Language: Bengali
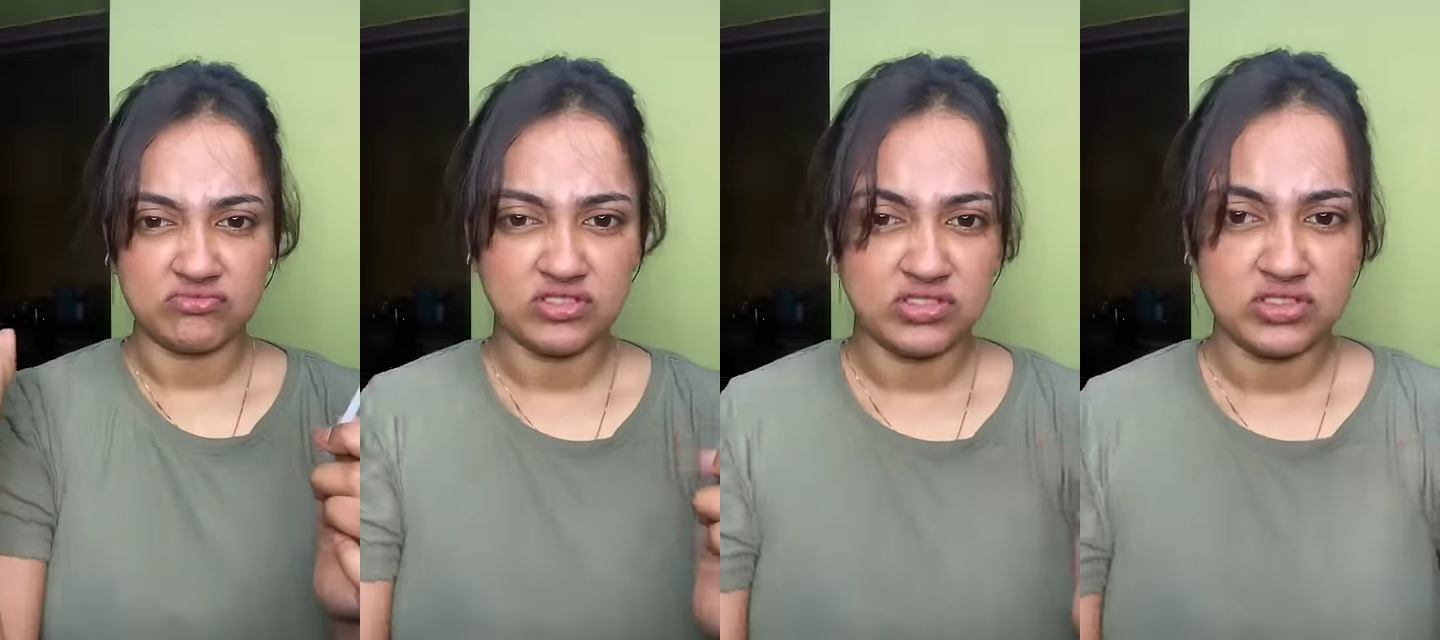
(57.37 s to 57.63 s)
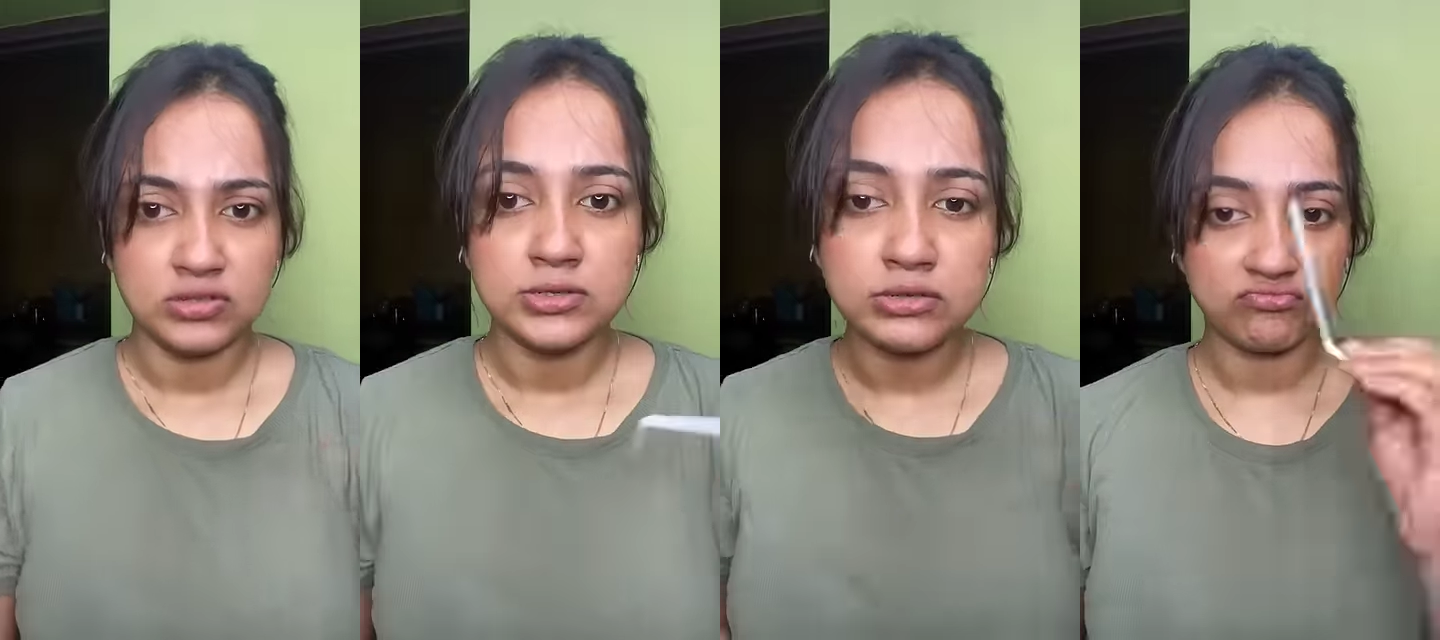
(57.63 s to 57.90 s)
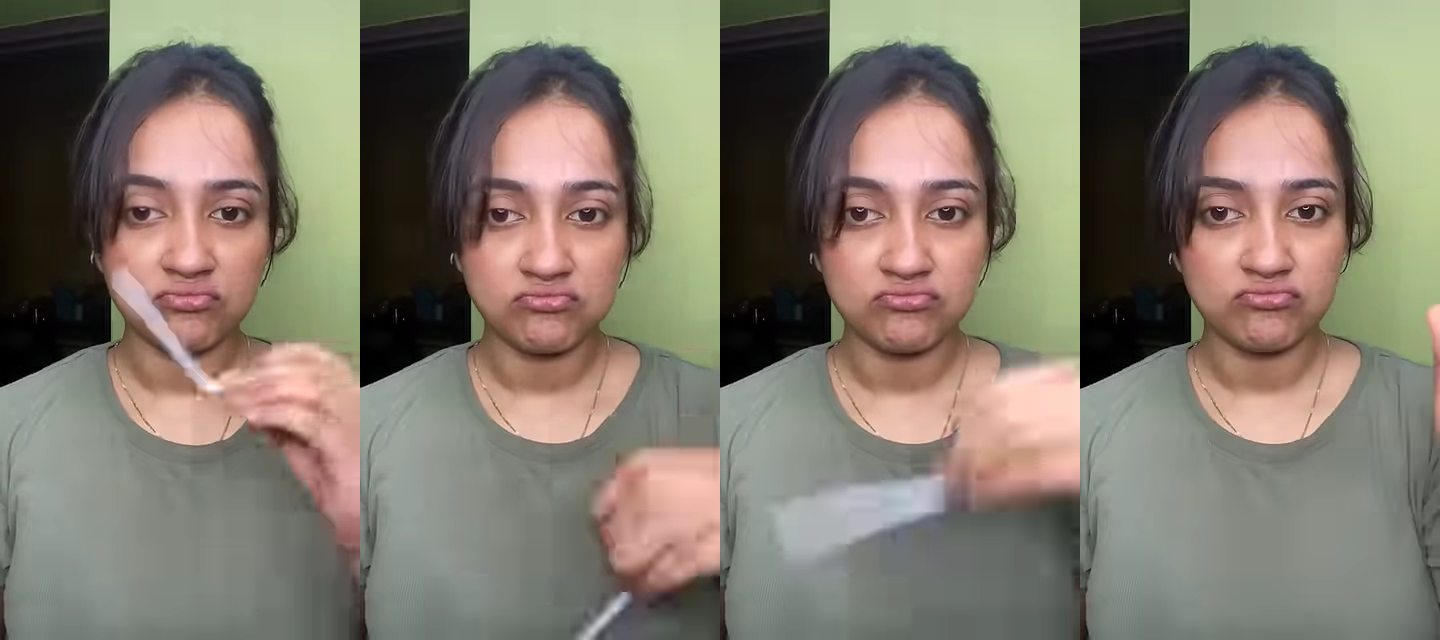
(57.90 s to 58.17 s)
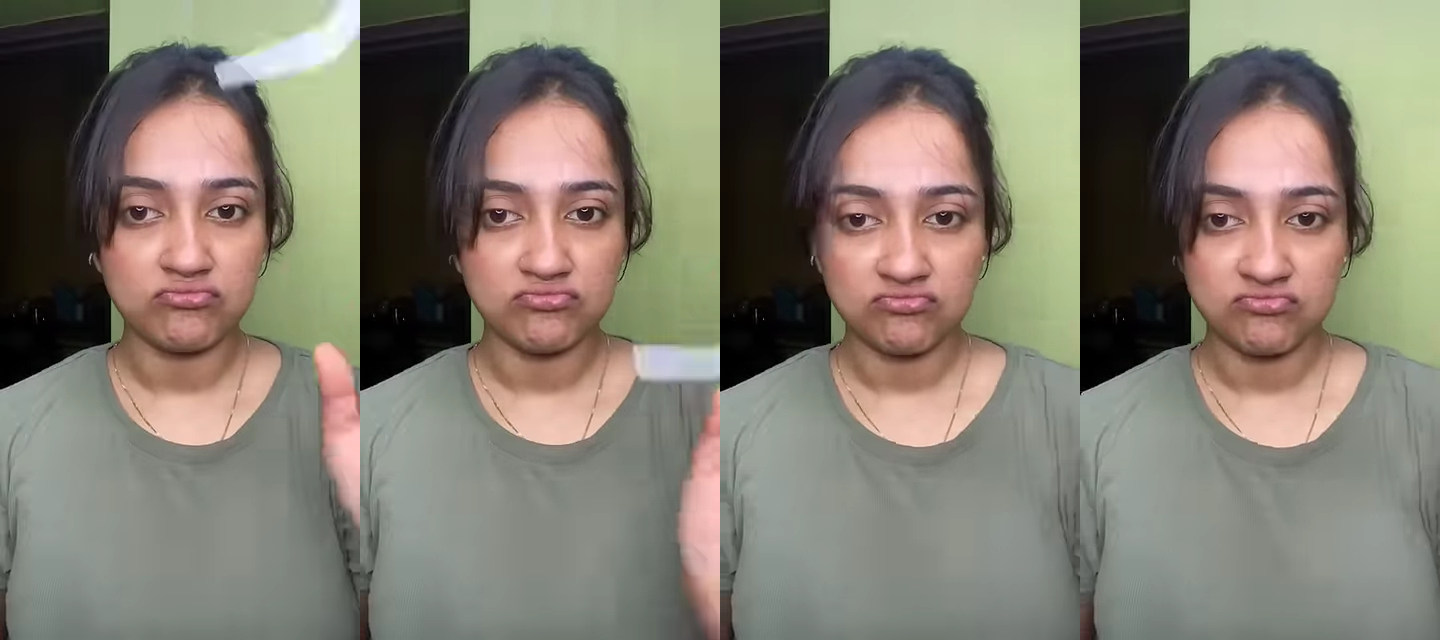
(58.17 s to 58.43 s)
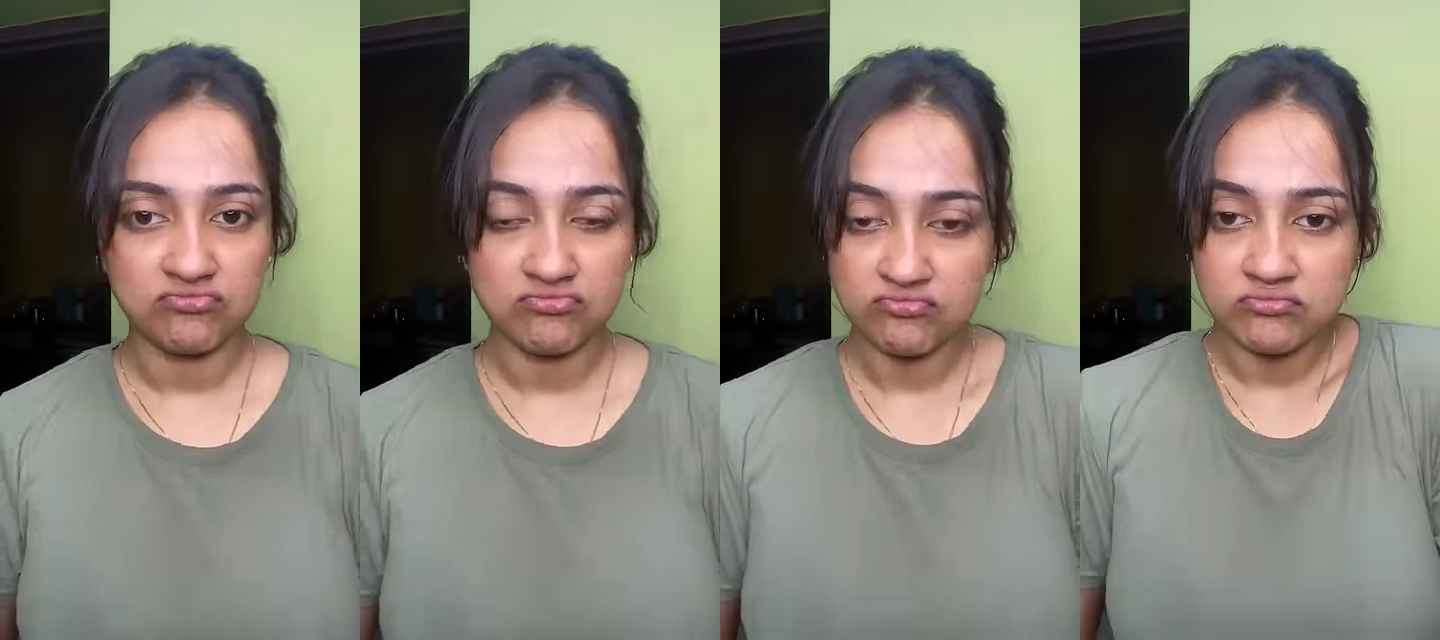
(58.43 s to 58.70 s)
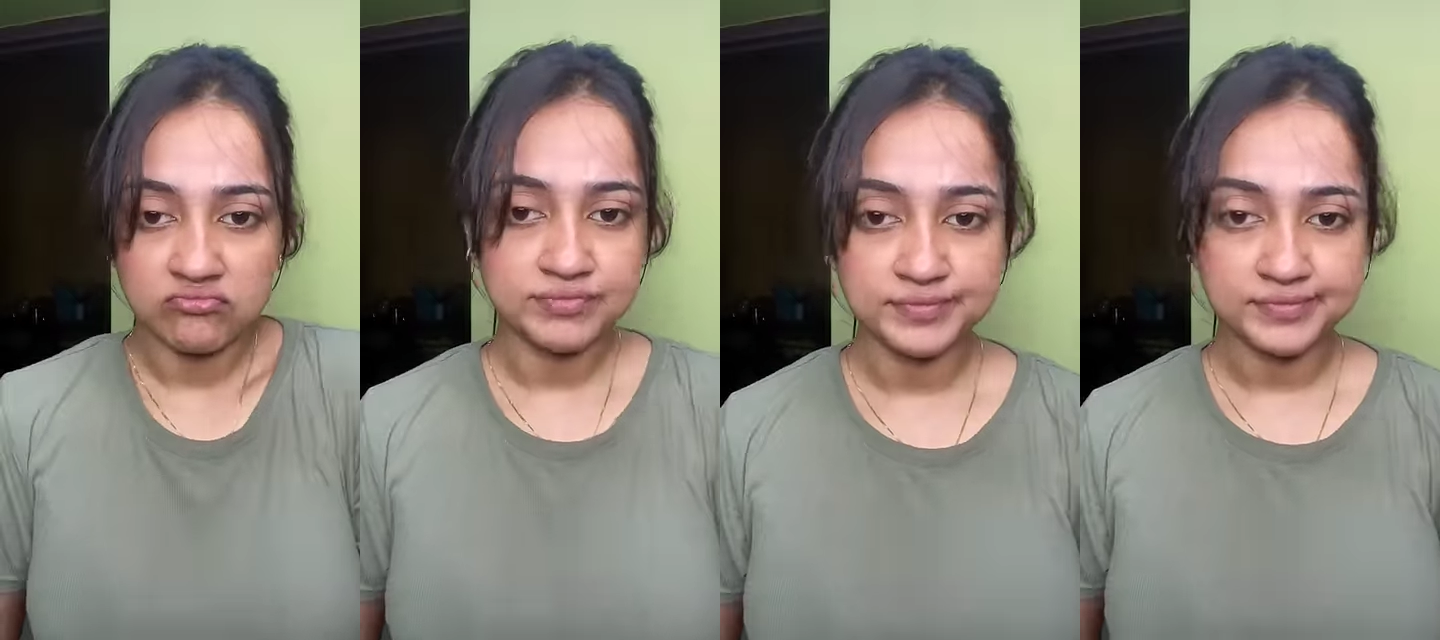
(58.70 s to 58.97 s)
দিয়ে বেলুন ফুলোনো আমার দ্বারাই
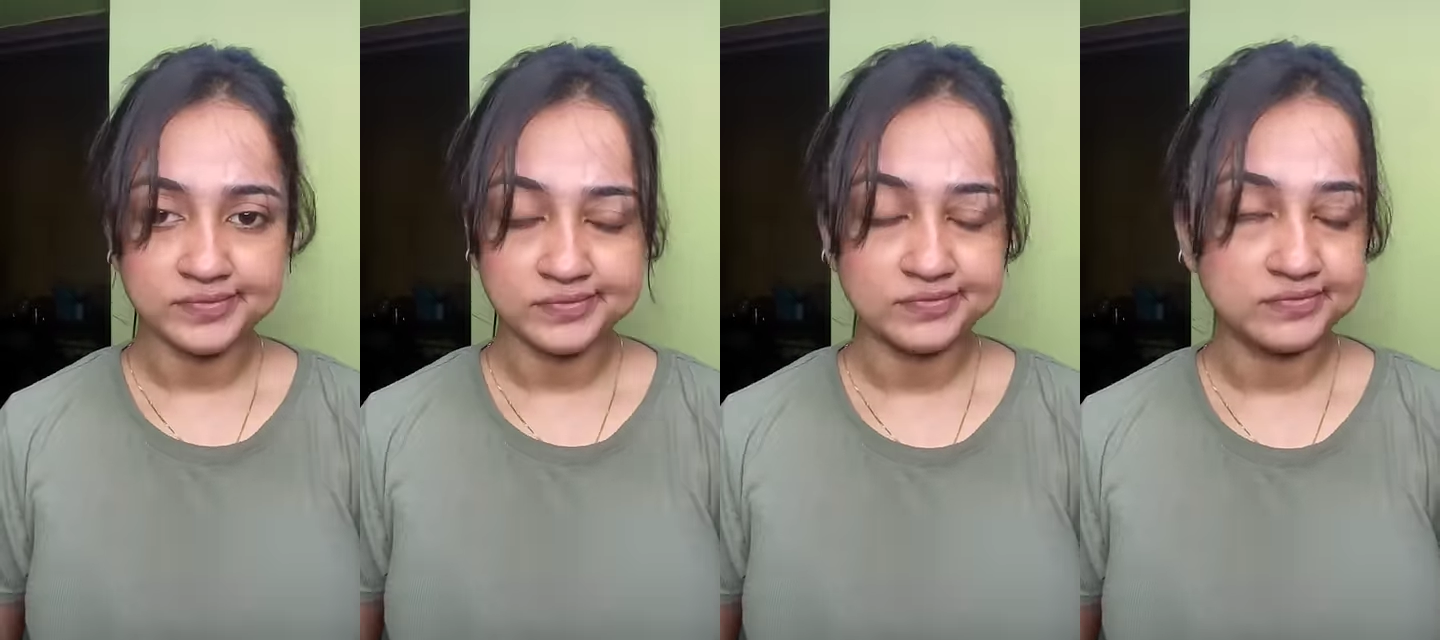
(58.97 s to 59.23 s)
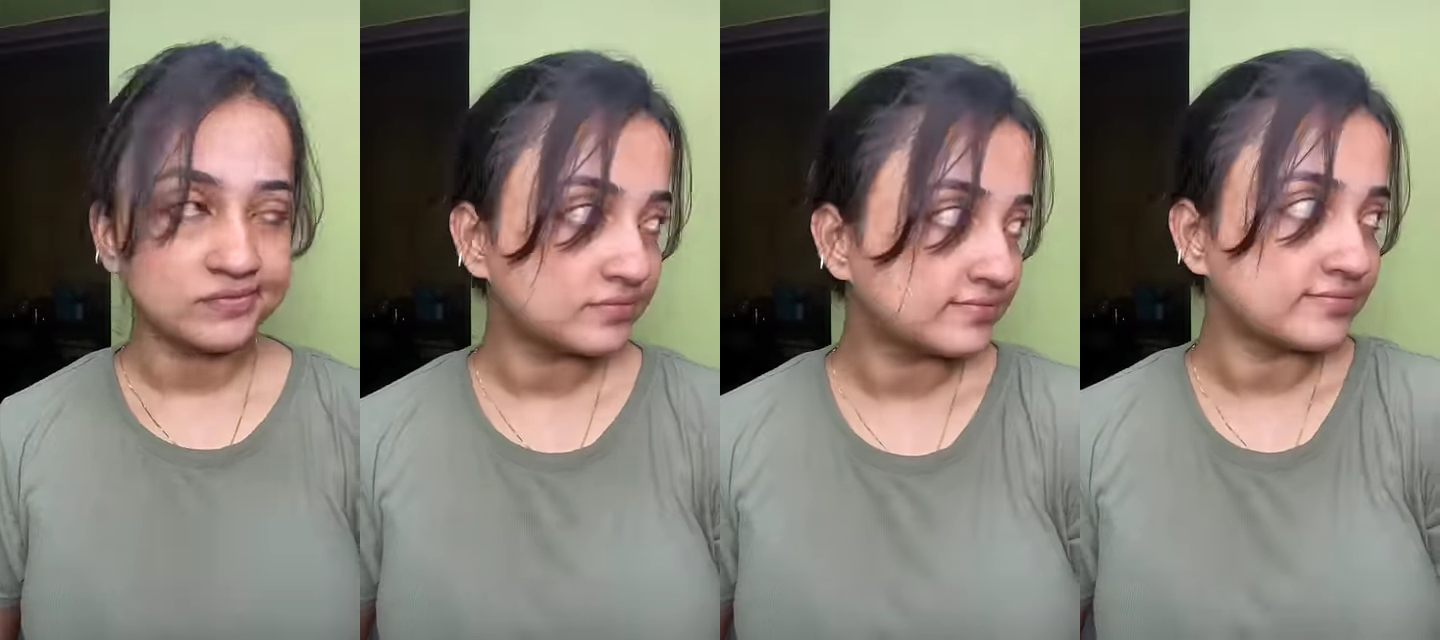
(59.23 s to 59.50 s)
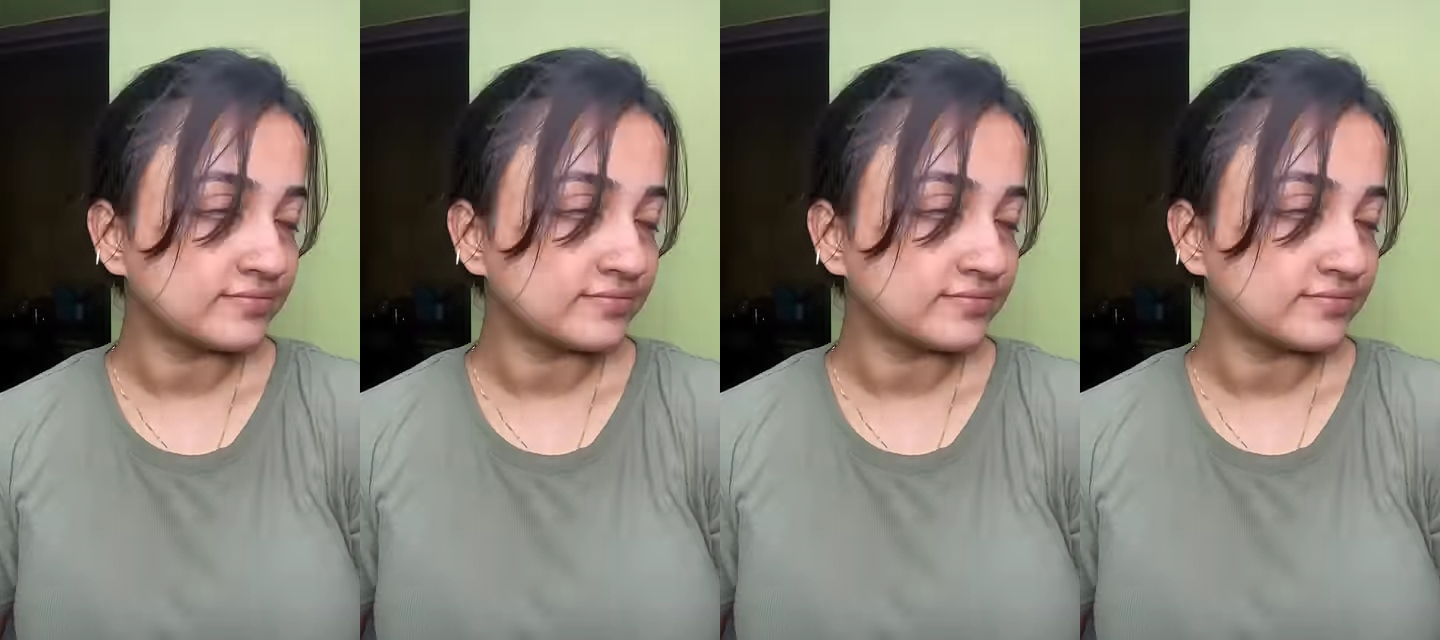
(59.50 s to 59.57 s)
কোনো দিন হবেই না